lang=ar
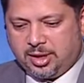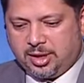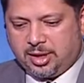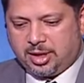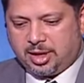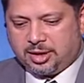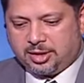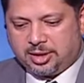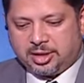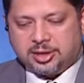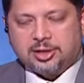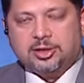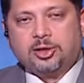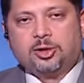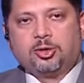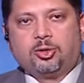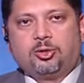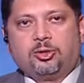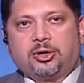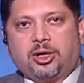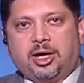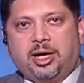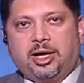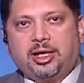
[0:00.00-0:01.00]
النص
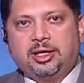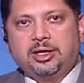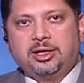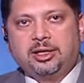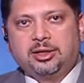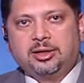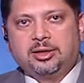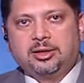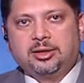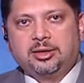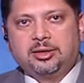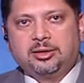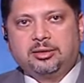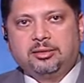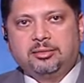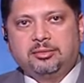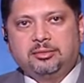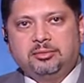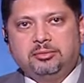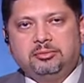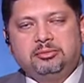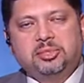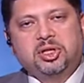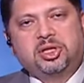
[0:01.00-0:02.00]
القرآني
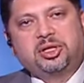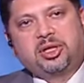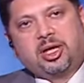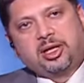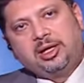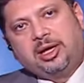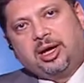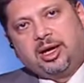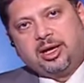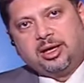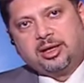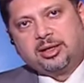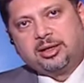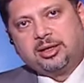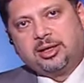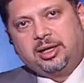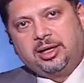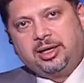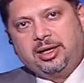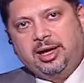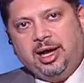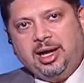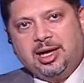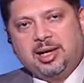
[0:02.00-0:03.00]
بالطريقة
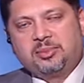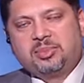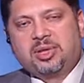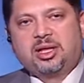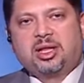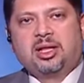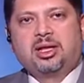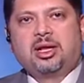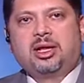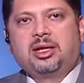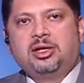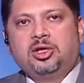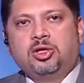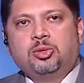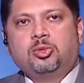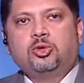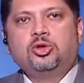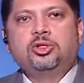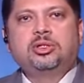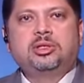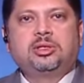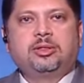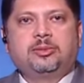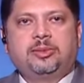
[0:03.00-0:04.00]
اللي احنا ابتدينا
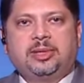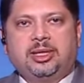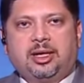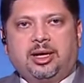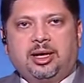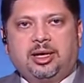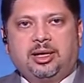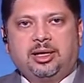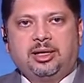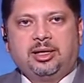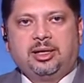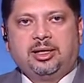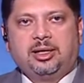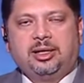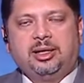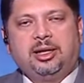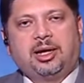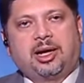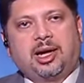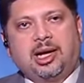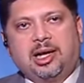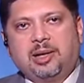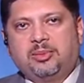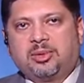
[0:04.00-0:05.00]
نبص بيها
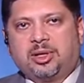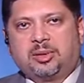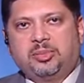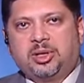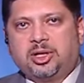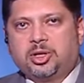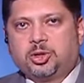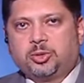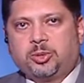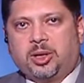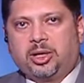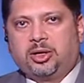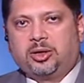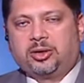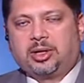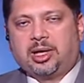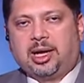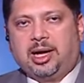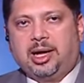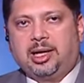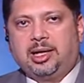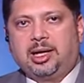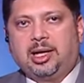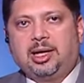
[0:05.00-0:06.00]
لكلام ربنا سبحانه
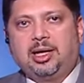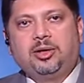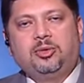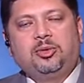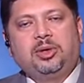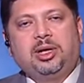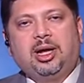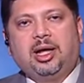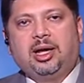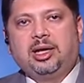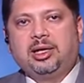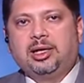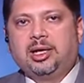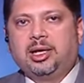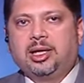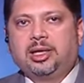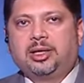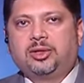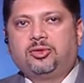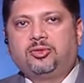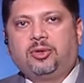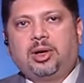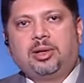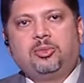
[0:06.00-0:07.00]
وتعالى والآيات
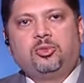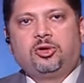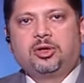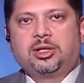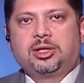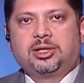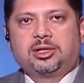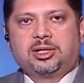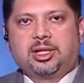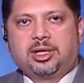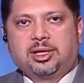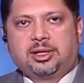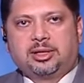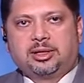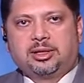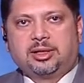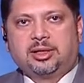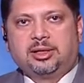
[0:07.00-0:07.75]
والمعجزات